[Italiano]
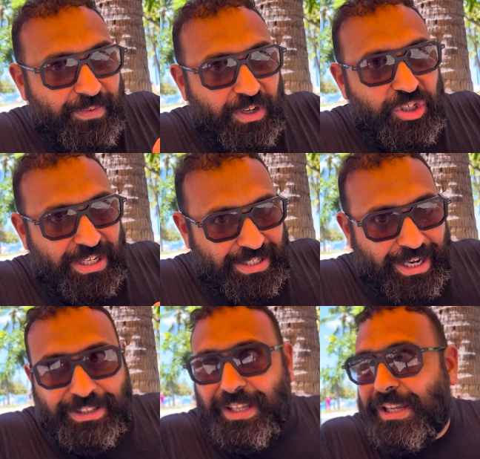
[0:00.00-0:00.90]
francese
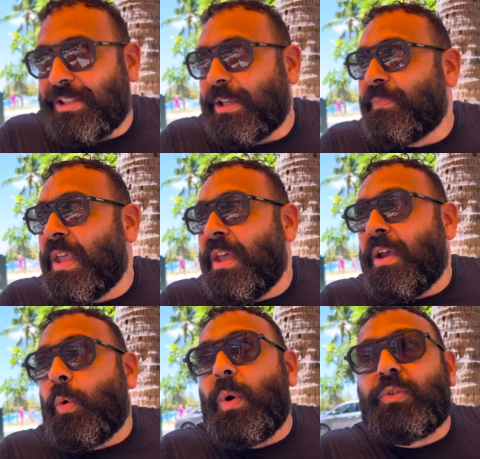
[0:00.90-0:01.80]
a Tahiti.
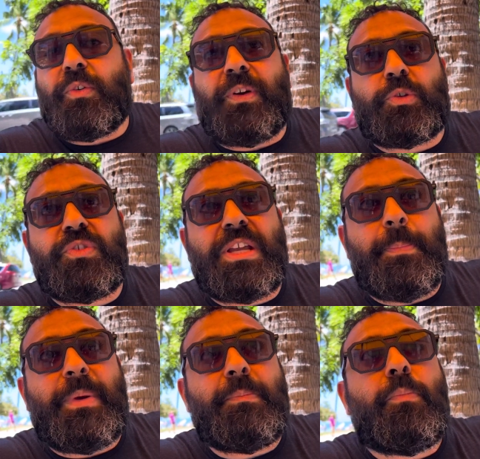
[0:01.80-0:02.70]
Questo ha fatto sì che
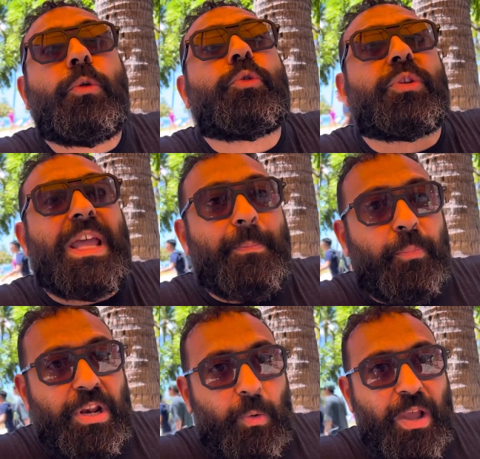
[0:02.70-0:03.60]
per molto
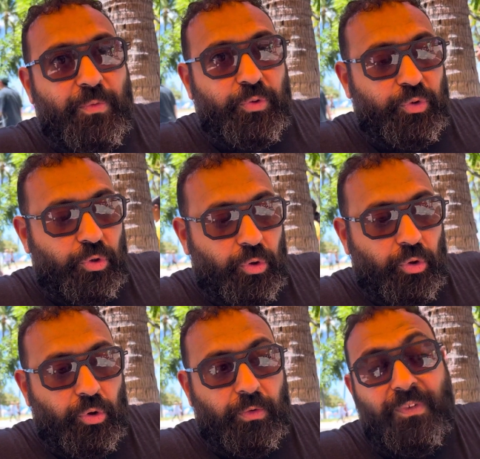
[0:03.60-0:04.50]
tempo le Hawaii
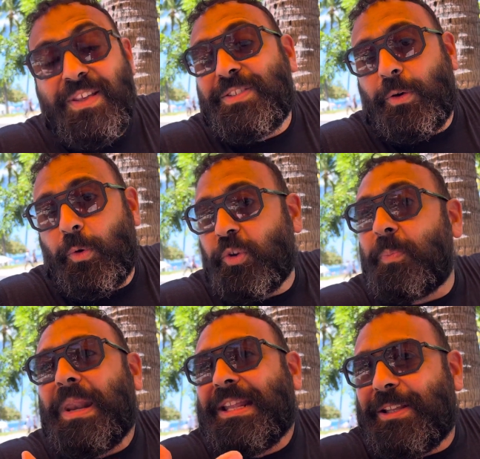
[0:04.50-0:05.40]
fossero, vivessero in uno
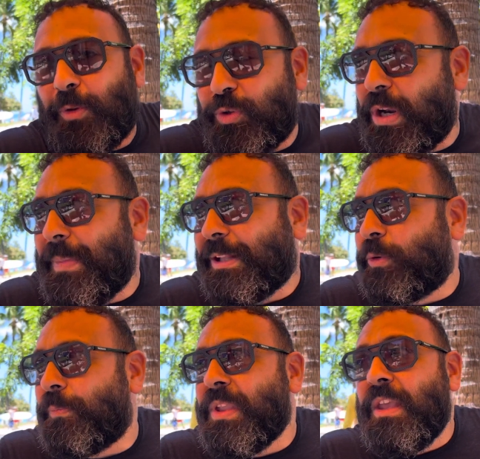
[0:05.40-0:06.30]
splendido isolamento,